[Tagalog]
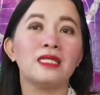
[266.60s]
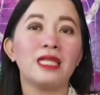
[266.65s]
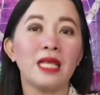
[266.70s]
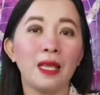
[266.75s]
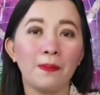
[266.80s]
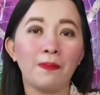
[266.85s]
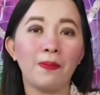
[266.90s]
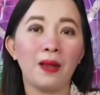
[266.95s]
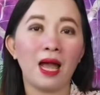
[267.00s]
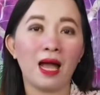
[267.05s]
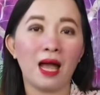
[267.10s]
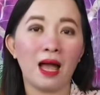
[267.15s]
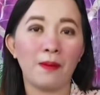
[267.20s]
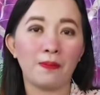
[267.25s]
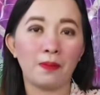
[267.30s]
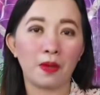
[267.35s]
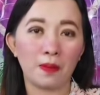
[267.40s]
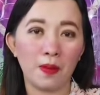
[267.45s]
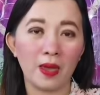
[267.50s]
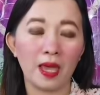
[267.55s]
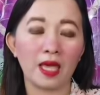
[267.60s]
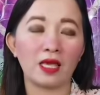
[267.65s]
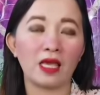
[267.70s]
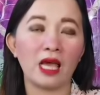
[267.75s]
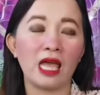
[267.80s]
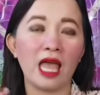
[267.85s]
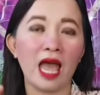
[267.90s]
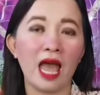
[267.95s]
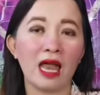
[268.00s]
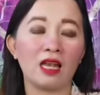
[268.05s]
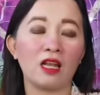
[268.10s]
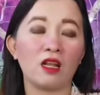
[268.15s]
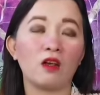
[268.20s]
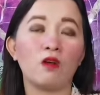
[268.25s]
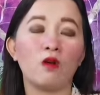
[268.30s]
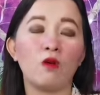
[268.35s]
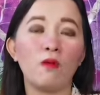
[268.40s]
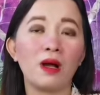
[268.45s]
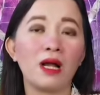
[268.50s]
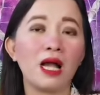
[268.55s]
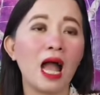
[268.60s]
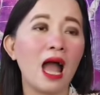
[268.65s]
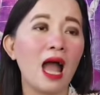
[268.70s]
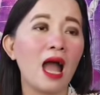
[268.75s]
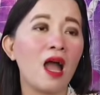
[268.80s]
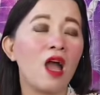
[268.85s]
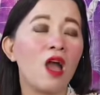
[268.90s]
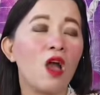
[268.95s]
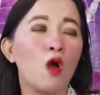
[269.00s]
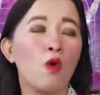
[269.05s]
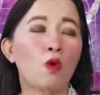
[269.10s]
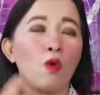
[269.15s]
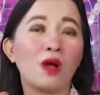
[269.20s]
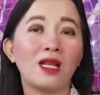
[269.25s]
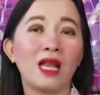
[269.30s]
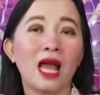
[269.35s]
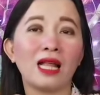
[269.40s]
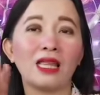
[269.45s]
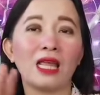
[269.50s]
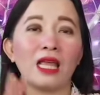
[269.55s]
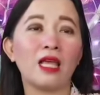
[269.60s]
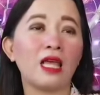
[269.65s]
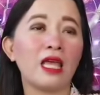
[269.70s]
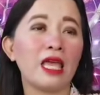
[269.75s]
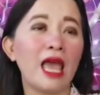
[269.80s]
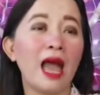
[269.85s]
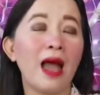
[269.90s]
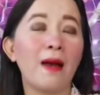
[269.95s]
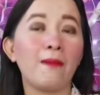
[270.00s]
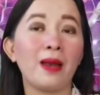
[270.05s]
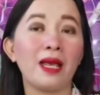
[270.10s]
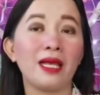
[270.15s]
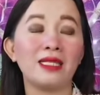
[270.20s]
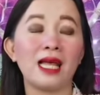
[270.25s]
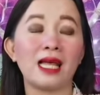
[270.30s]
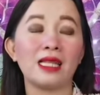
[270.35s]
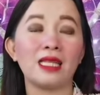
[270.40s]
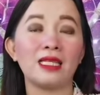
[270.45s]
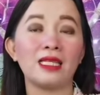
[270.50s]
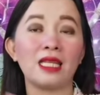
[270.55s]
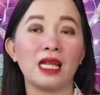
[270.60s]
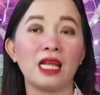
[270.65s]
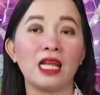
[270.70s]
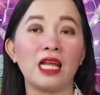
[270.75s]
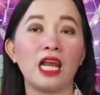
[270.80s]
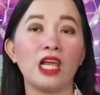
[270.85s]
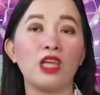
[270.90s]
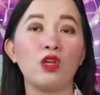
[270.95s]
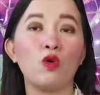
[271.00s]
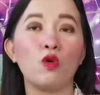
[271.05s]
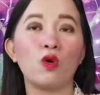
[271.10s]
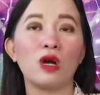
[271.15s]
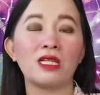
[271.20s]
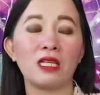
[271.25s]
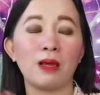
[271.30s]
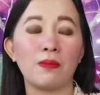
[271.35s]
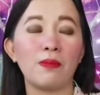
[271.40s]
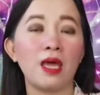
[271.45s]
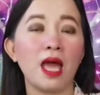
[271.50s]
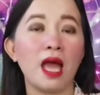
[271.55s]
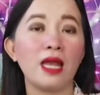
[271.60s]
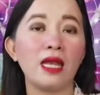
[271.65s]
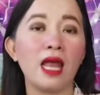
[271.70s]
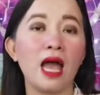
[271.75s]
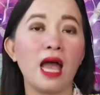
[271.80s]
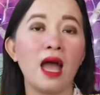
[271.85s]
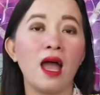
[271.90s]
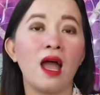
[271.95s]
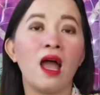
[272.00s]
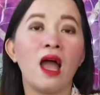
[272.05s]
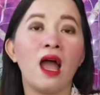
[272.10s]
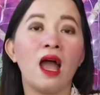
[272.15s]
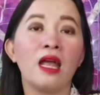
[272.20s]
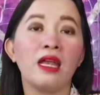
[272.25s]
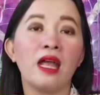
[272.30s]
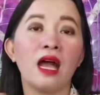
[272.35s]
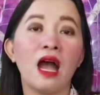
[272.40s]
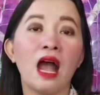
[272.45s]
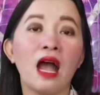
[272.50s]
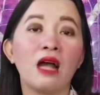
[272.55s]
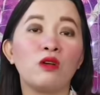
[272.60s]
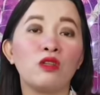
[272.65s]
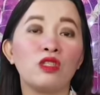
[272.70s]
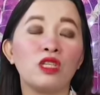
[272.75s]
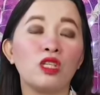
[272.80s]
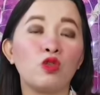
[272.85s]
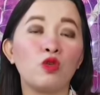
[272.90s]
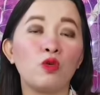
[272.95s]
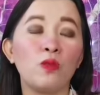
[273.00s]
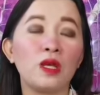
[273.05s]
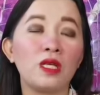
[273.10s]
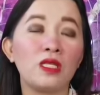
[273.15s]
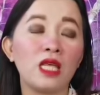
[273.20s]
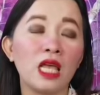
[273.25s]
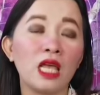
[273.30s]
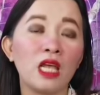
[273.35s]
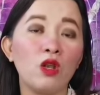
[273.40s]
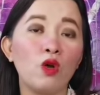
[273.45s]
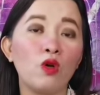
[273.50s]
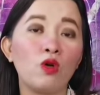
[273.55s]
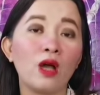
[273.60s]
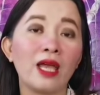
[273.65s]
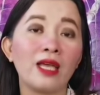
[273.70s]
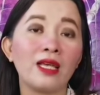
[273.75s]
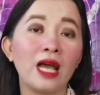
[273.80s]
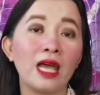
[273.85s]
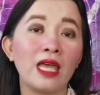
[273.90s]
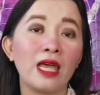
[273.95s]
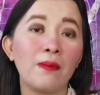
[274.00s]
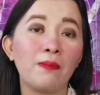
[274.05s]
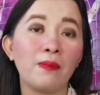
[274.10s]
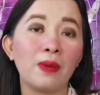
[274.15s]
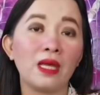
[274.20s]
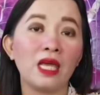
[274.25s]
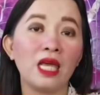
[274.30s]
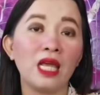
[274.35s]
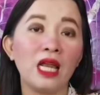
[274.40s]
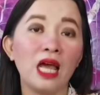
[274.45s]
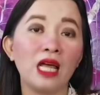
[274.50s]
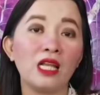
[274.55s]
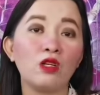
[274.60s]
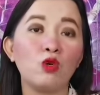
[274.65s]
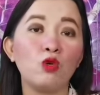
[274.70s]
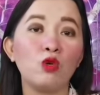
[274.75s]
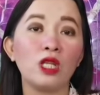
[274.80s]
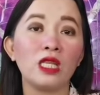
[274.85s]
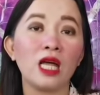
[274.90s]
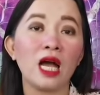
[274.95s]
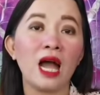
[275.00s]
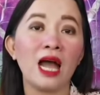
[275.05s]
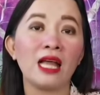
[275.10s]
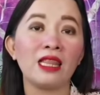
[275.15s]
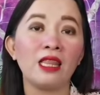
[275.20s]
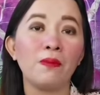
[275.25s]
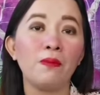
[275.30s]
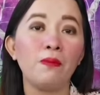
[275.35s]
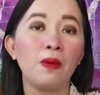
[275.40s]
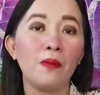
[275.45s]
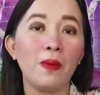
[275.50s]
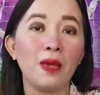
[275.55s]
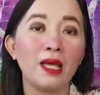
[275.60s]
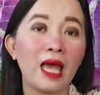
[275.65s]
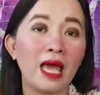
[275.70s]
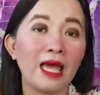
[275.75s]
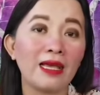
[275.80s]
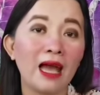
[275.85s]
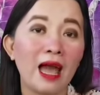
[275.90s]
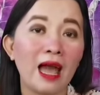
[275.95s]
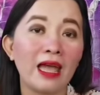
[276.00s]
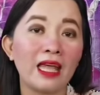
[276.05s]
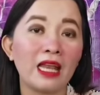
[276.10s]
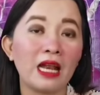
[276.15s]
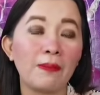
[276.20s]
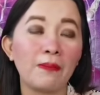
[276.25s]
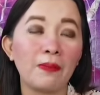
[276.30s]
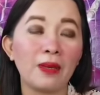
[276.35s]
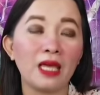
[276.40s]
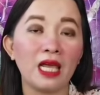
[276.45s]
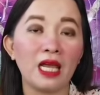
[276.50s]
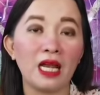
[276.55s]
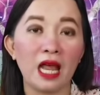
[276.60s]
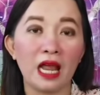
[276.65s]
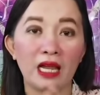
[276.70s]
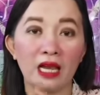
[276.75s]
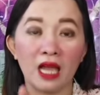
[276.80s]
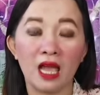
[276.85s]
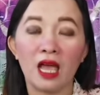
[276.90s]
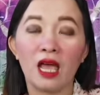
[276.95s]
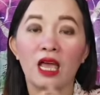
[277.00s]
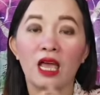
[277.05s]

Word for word: siplak ang bibig. Ayan. Kumbaga, wag nating i-apply sa ating sarili yung kasabihan na nang agos ng tubig sa ilog ay kayang pigilan, ngunit ang ating bibig ay kahirap pigilan